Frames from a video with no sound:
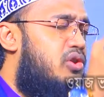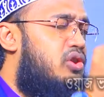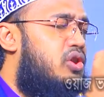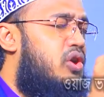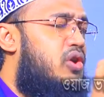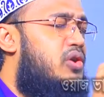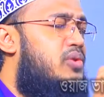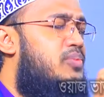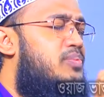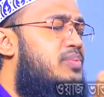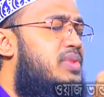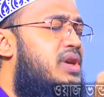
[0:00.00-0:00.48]

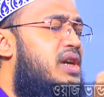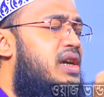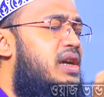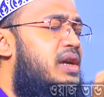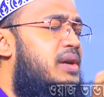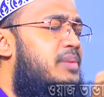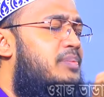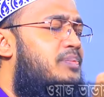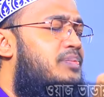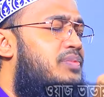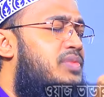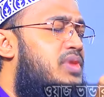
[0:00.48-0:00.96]
অধমকে
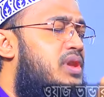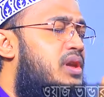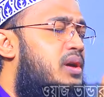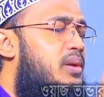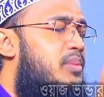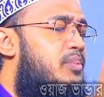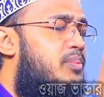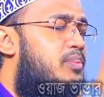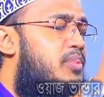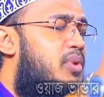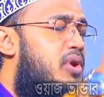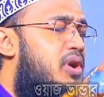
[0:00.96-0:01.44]

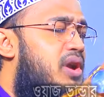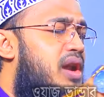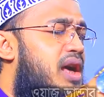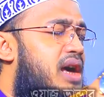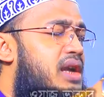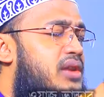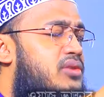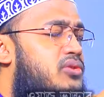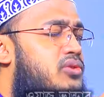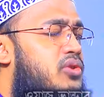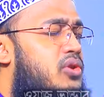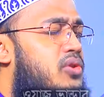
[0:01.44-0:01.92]

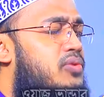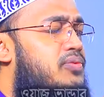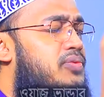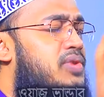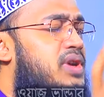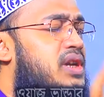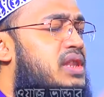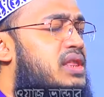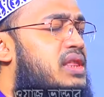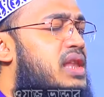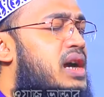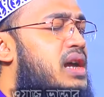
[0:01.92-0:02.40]
বলার
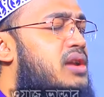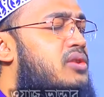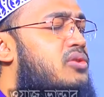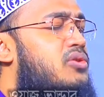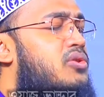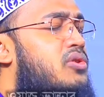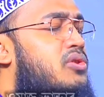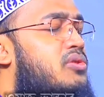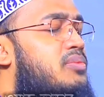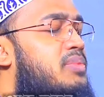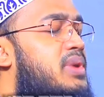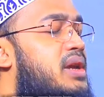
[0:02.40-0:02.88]
তৌফিক দান
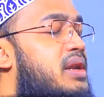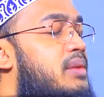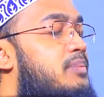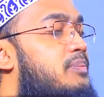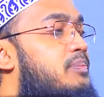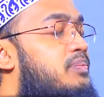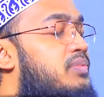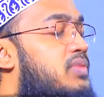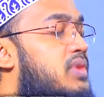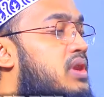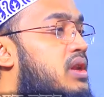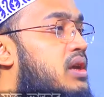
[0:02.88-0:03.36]
করবেন
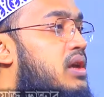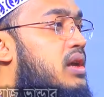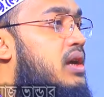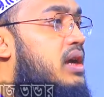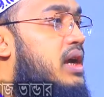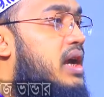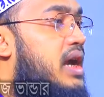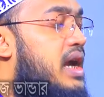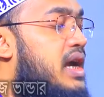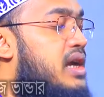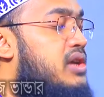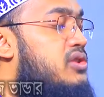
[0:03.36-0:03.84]

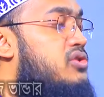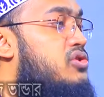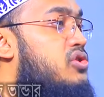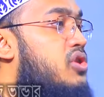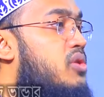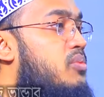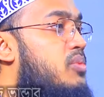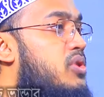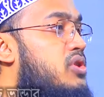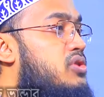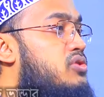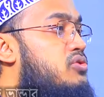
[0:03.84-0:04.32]
এই
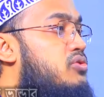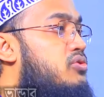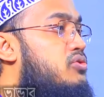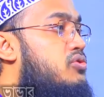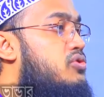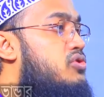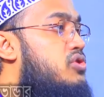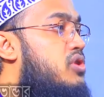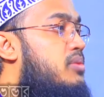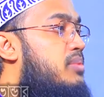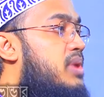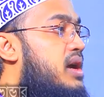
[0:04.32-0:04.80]

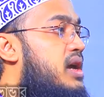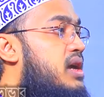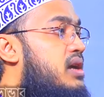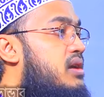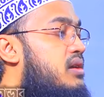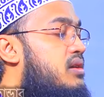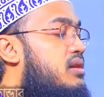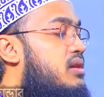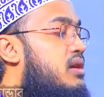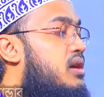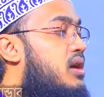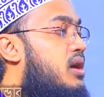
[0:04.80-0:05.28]
সময়টুকু সবাই
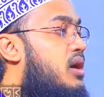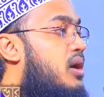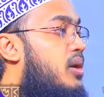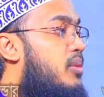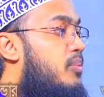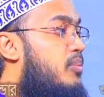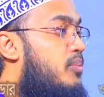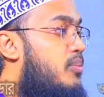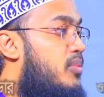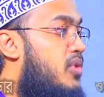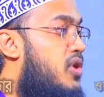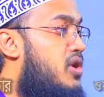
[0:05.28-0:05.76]

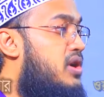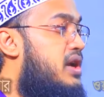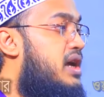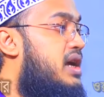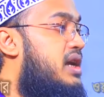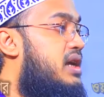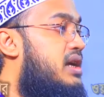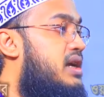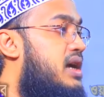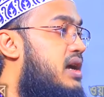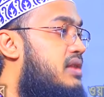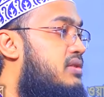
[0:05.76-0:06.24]

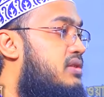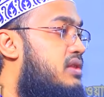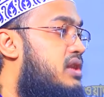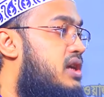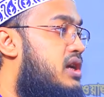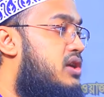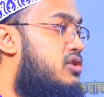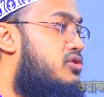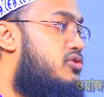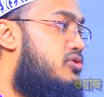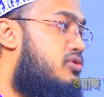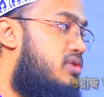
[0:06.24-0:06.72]
মনের কান
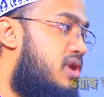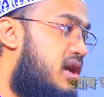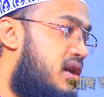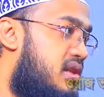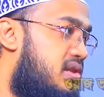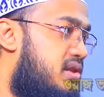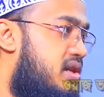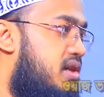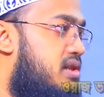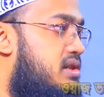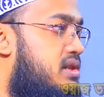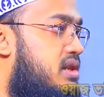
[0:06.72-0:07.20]
দিয়ে
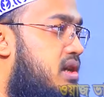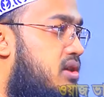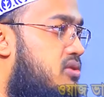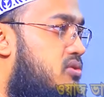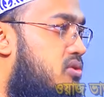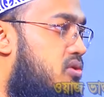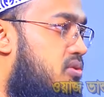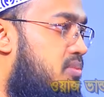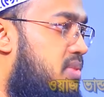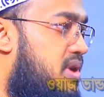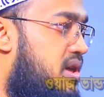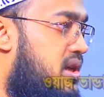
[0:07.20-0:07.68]
শোনার চেষ্টা
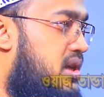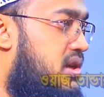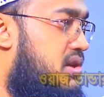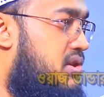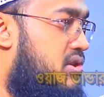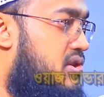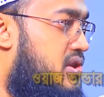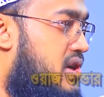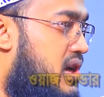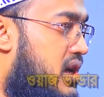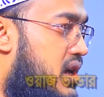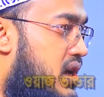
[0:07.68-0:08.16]
করবেন
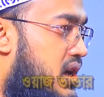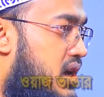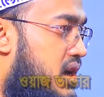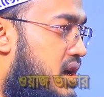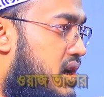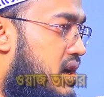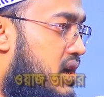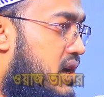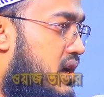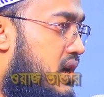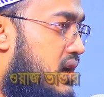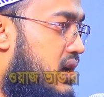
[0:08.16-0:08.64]
ইনশা
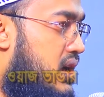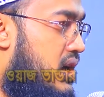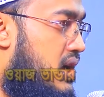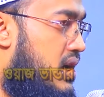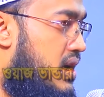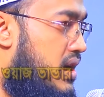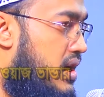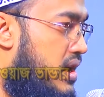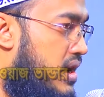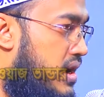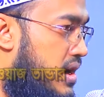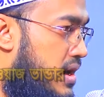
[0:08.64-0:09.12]

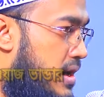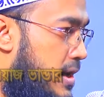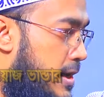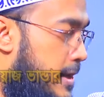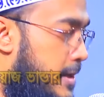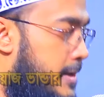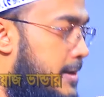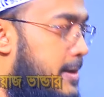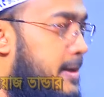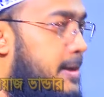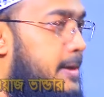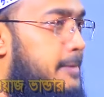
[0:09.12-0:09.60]

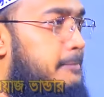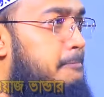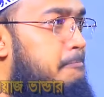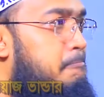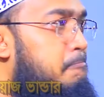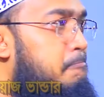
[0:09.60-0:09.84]
আল্লাহ